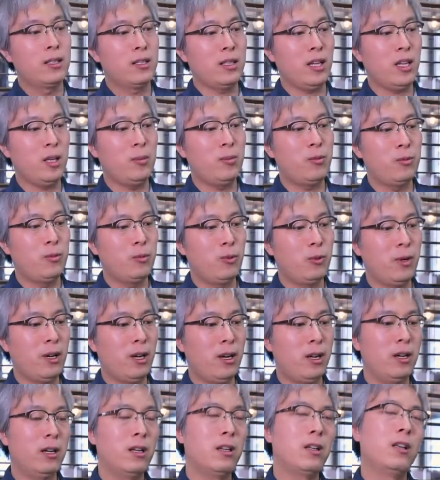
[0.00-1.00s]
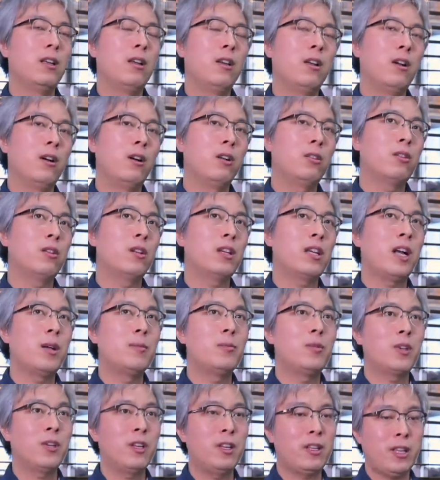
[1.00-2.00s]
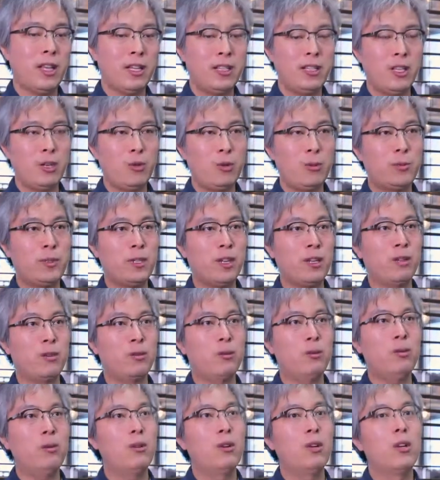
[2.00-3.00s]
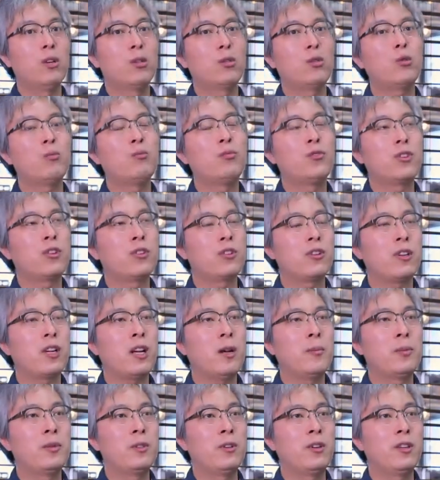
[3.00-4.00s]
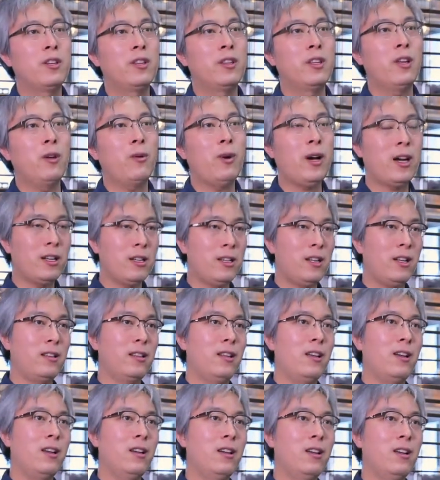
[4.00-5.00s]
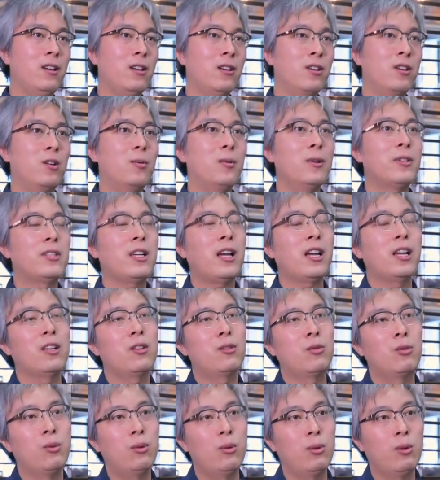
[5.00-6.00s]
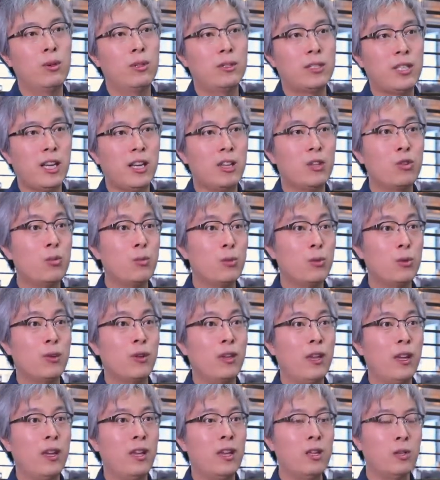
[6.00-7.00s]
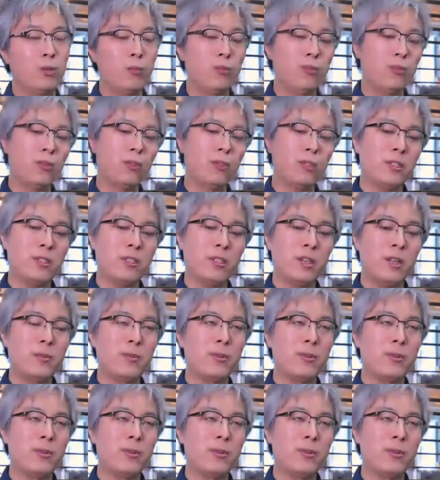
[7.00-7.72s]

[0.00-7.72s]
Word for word: 자기 부모가 어떤 감정이 다채롭지 않고 좀 부정적인 감정인데 화를 낸다. 그러면 자기도 자기도 모르게 좀 부정적인